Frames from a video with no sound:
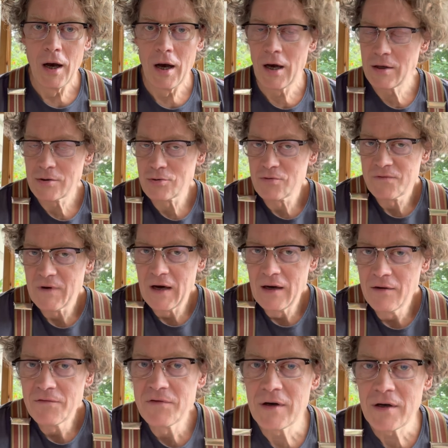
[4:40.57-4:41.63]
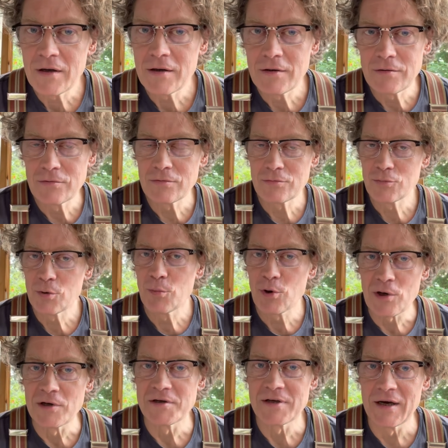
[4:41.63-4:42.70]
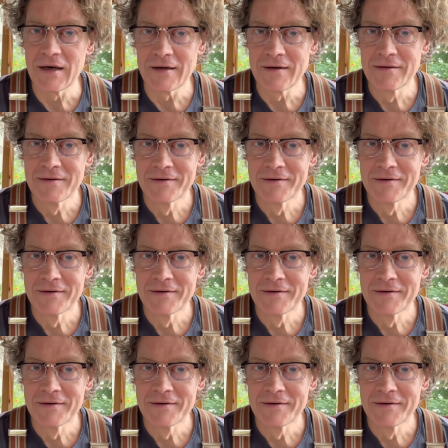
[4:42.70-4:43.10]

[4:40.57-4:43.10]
also auf alle Fälle eine Möglichkeit.